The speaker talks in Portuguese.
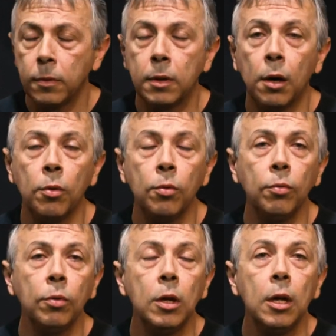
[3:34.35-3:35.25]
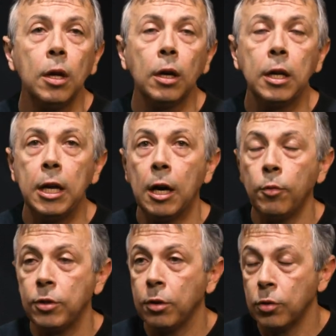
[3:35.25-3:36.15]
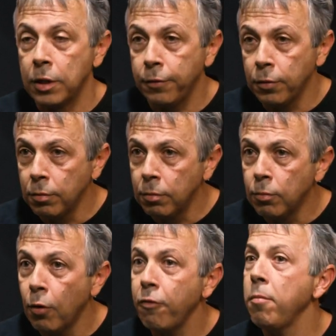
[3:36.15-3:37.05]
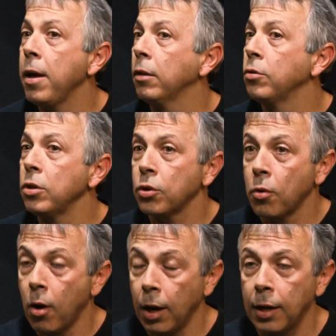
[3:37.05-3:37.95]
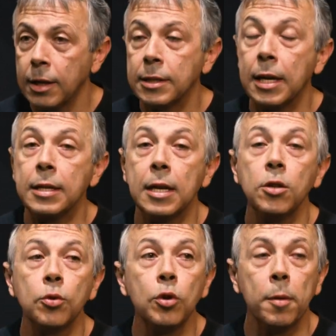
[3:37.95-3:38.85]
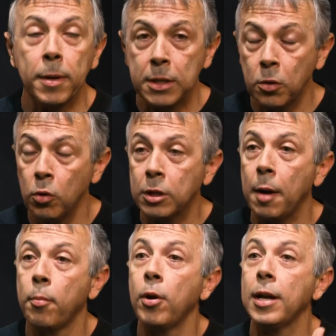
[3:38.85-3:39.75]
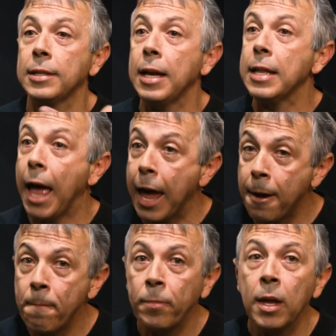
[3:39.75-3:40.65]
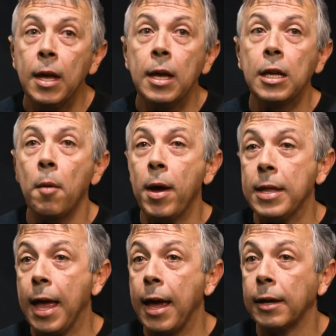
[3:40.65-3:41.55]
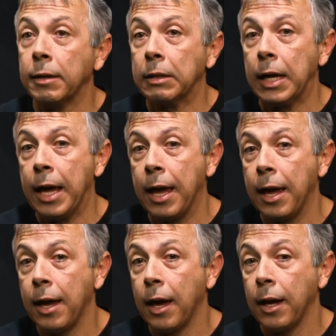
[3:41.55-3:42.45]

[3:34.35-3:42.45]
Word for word: Então, criamos inclusive um movimento de escola sem censura para se contrapor a essa ideia, que é uma ideia é,